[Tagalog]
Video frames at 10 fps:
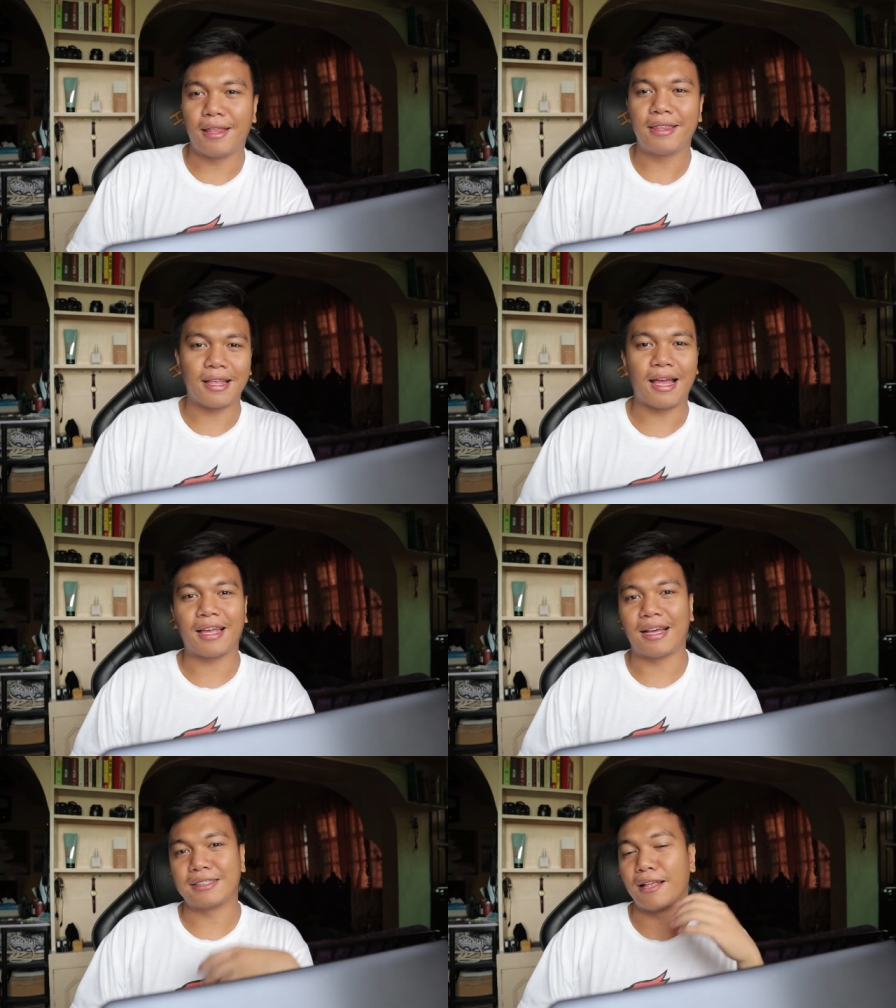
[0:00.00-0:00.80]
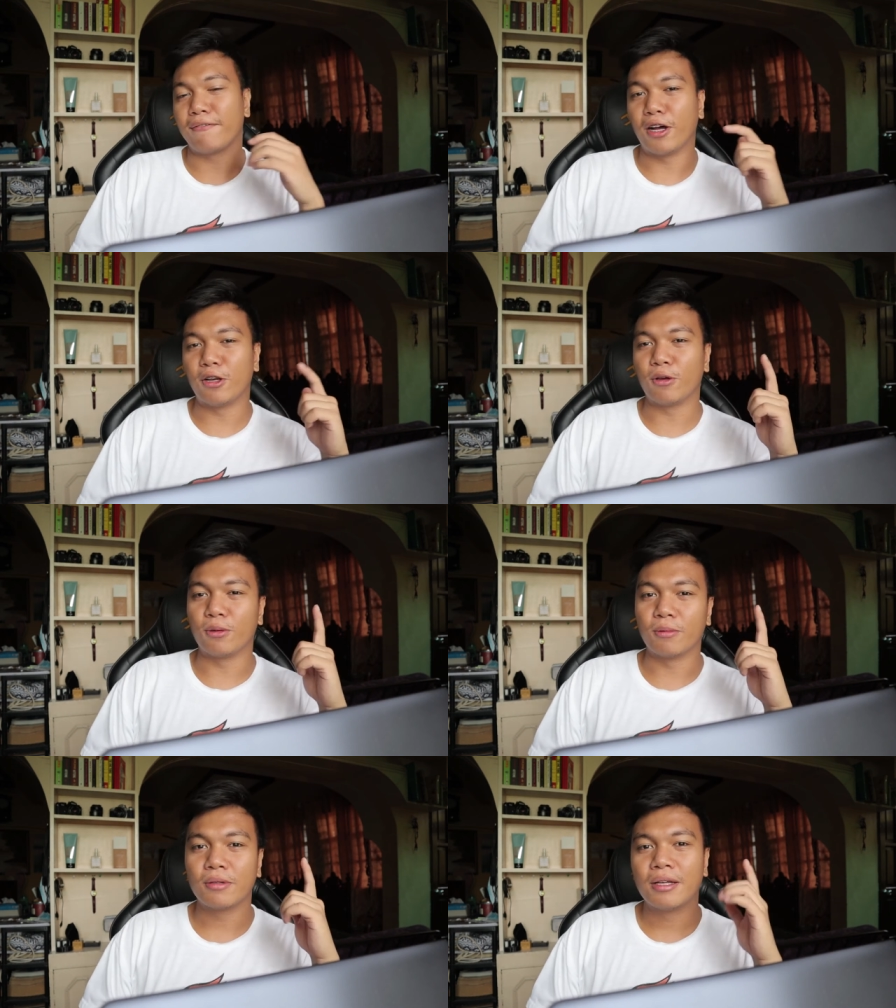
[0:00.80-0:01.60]
and I guess I'll follow
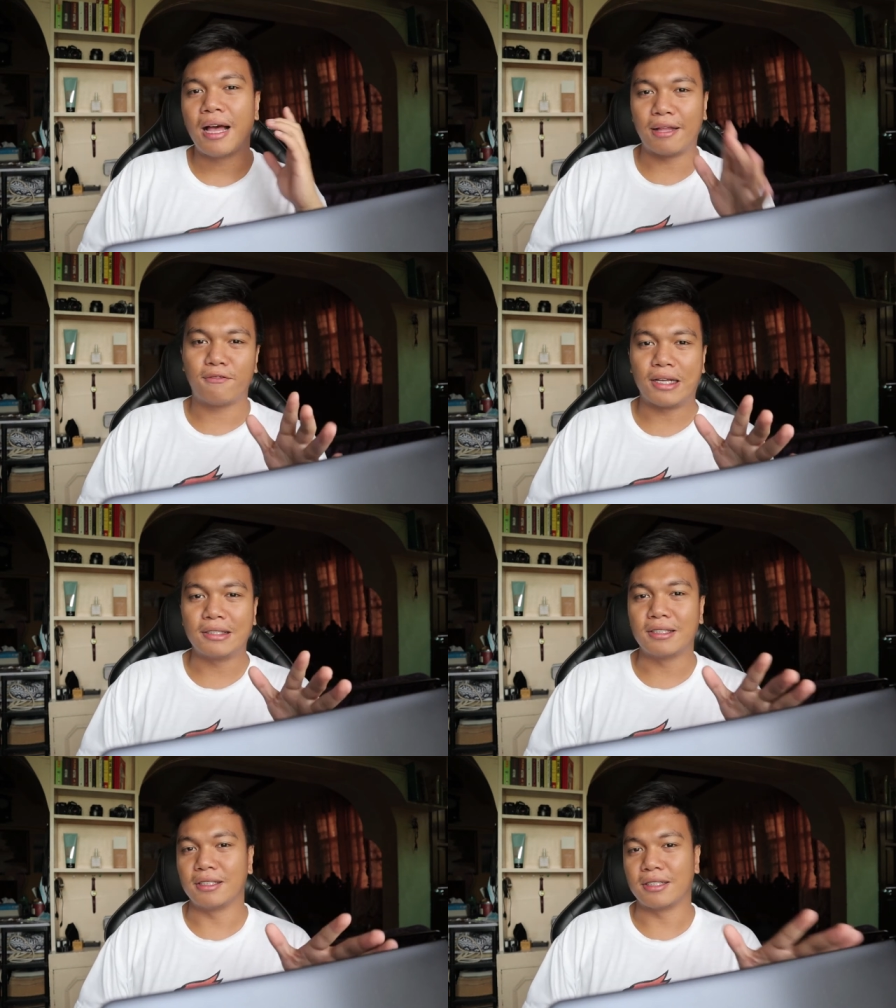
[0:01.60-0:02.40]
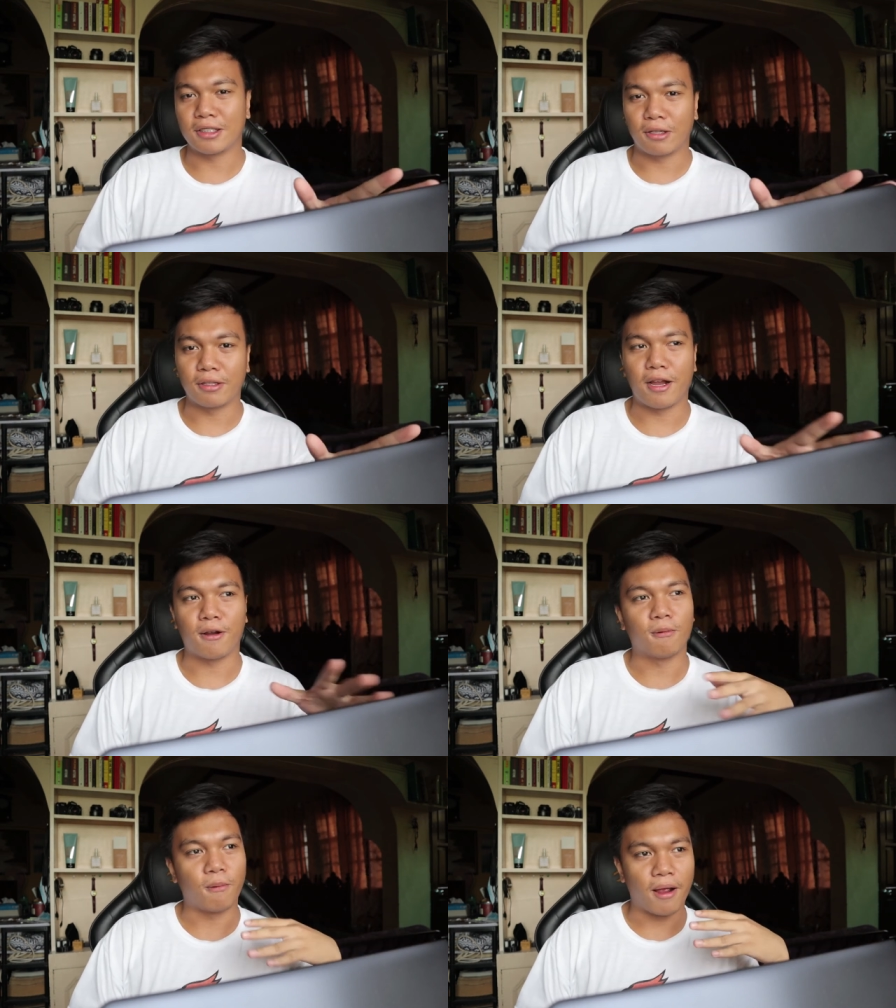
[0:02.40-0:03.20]
yung advice ni Jesus
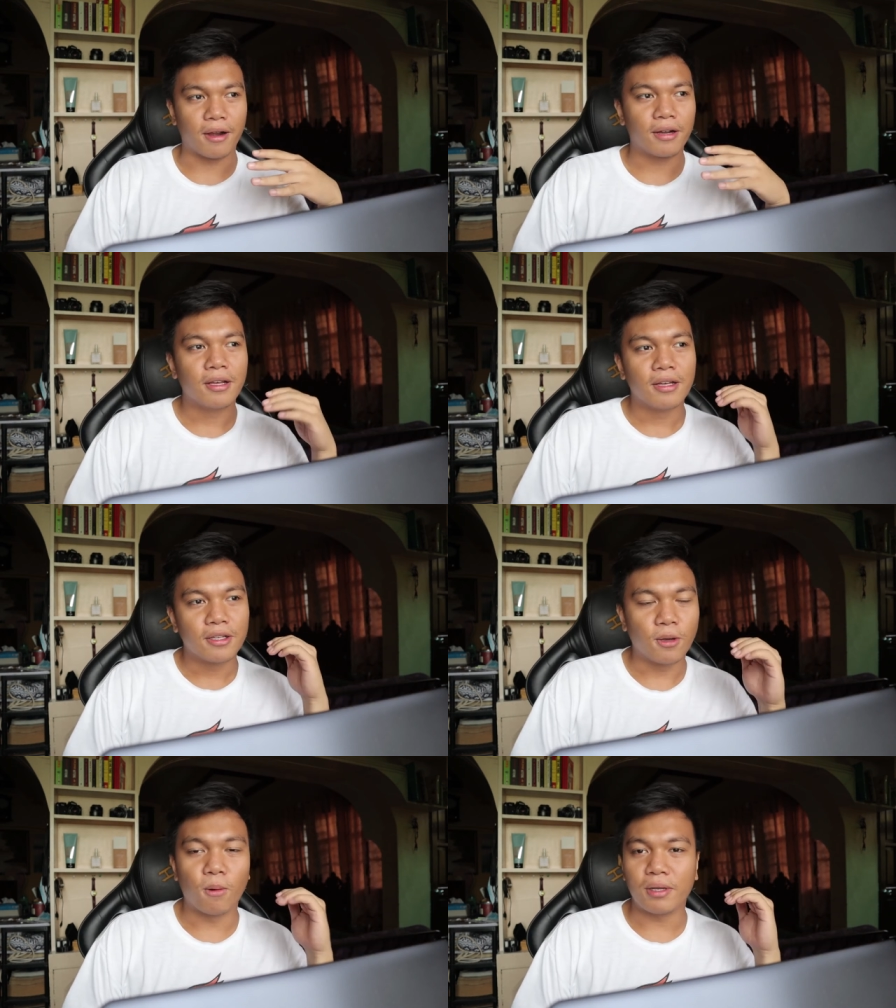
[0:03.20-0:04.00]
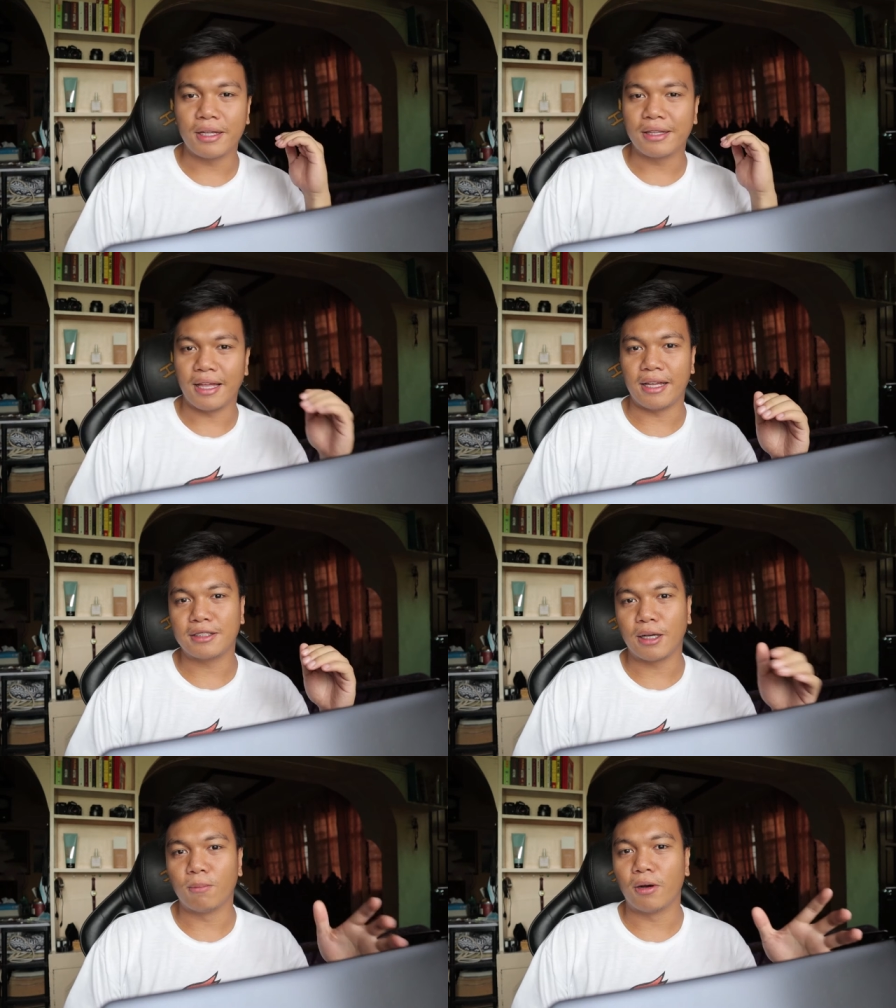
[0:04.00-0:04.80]
Cordero where you only
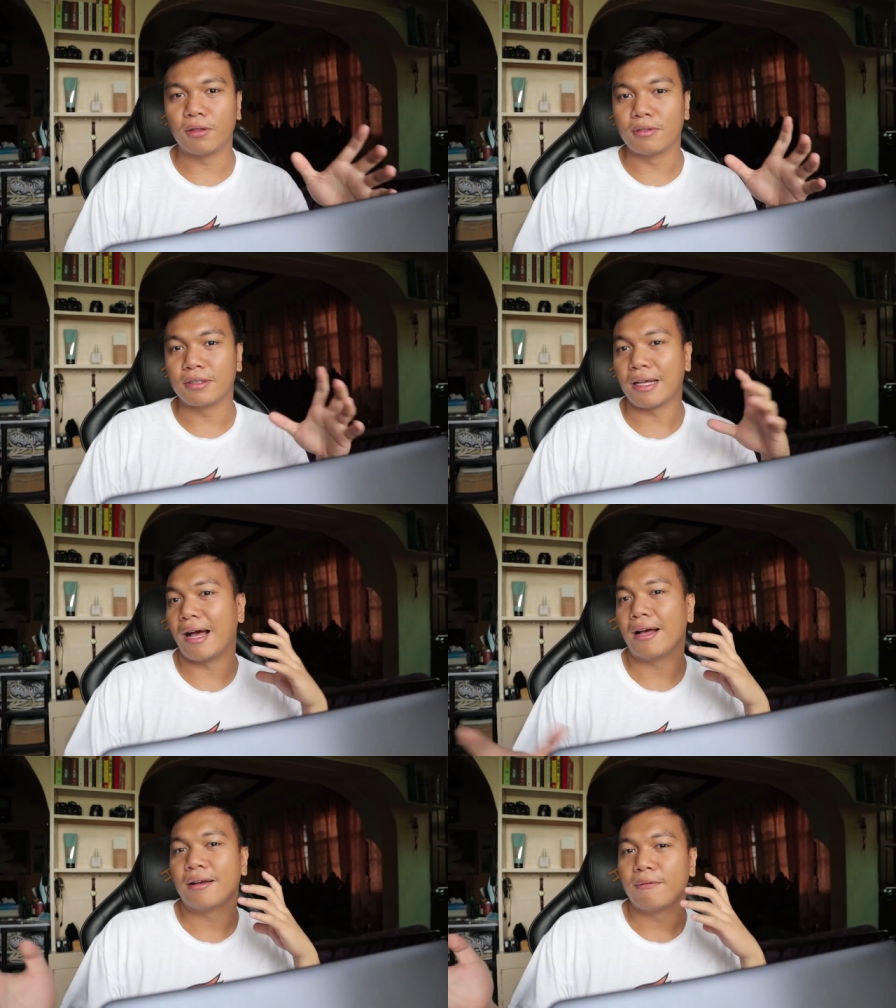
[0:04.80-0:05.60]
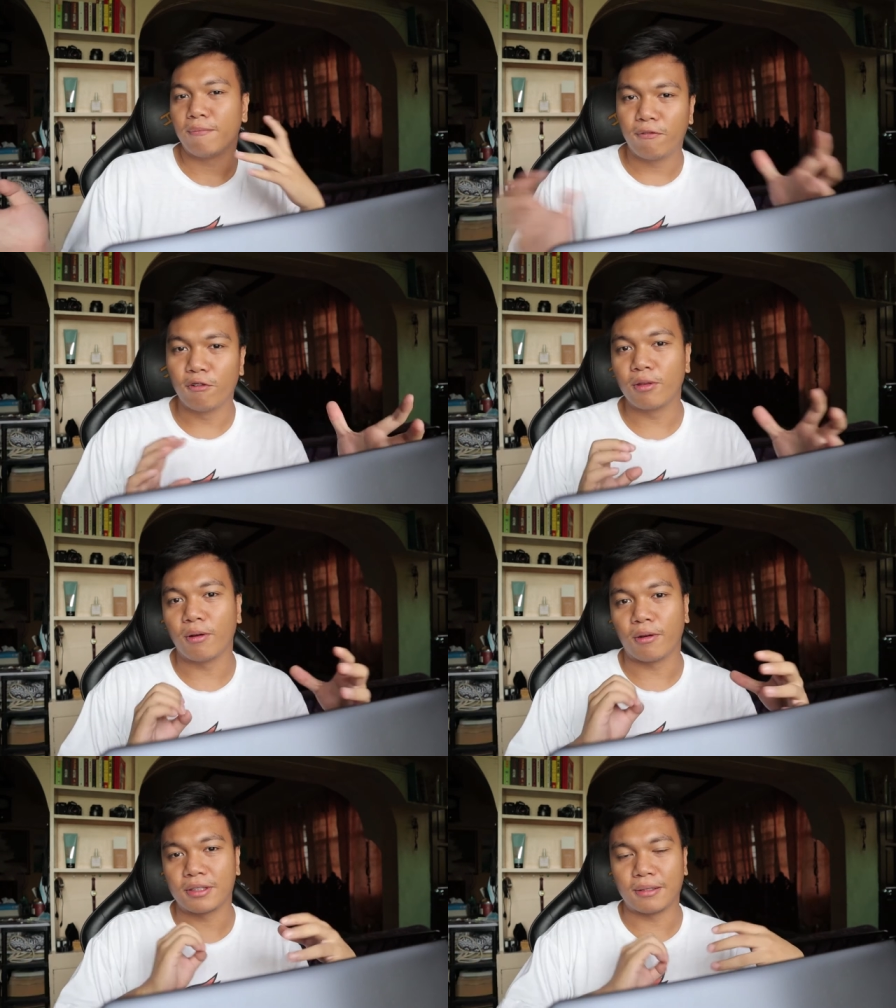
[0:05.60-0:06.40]
date someone dun sa
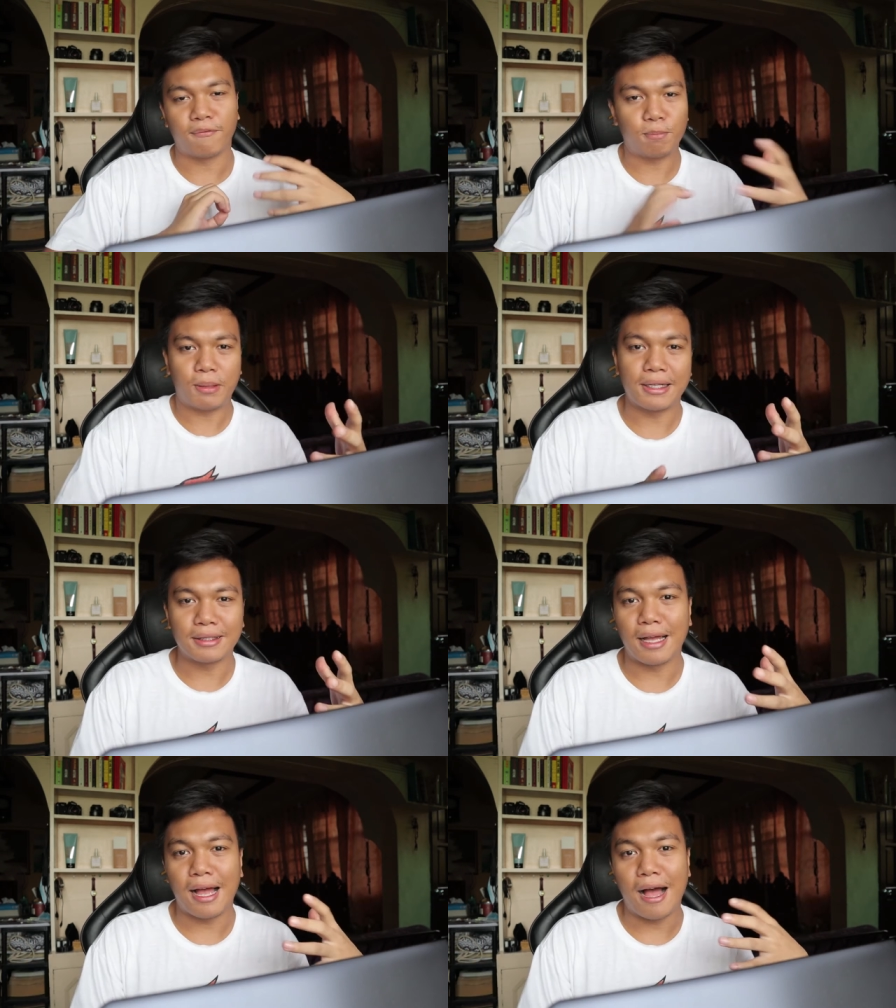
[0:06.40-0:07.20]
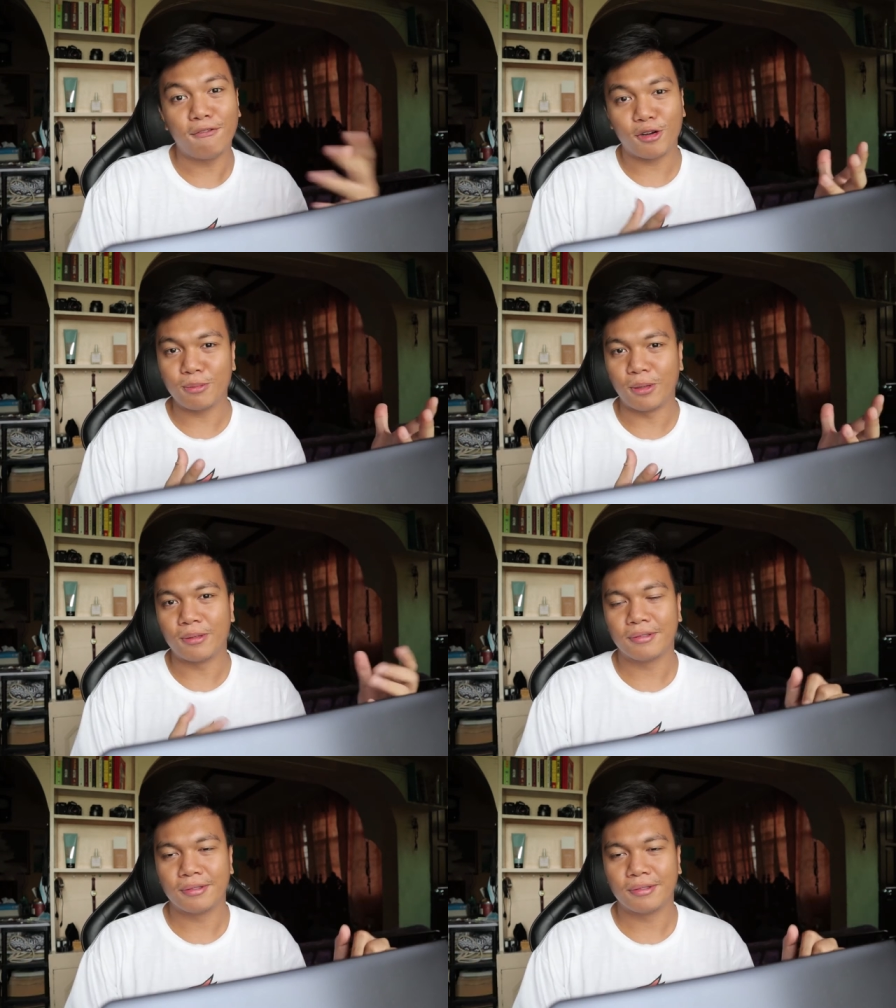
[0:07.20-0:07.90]
food or sa place na afford mo.